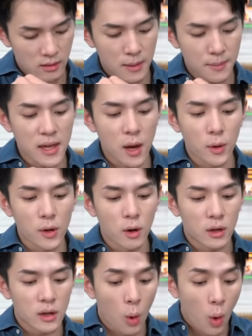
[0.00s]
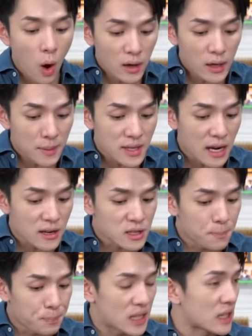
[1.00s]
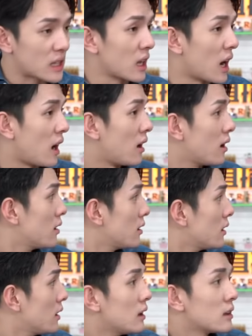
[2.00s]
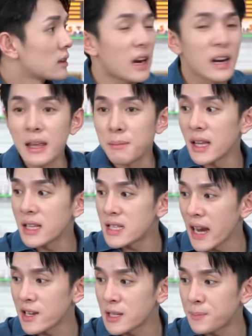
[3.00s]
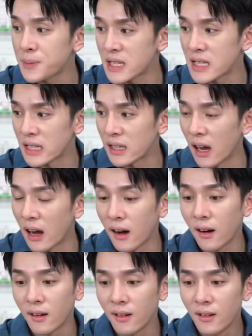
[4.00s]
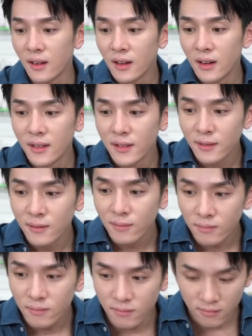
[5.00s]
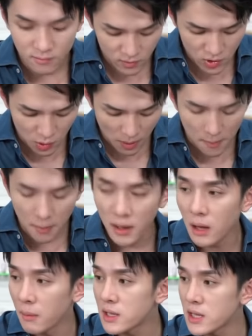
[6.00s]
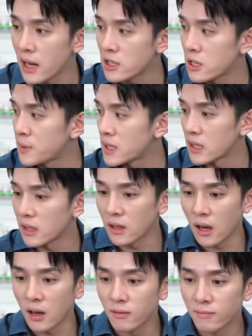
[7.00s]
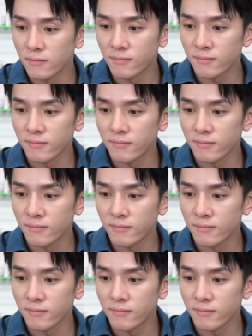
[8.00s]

嗯，里面也会有个哦，里面竟然是皮的，它里面竟然是皮的，怪的蛮奇怪。嗯，这款包包里面竟然是皮的。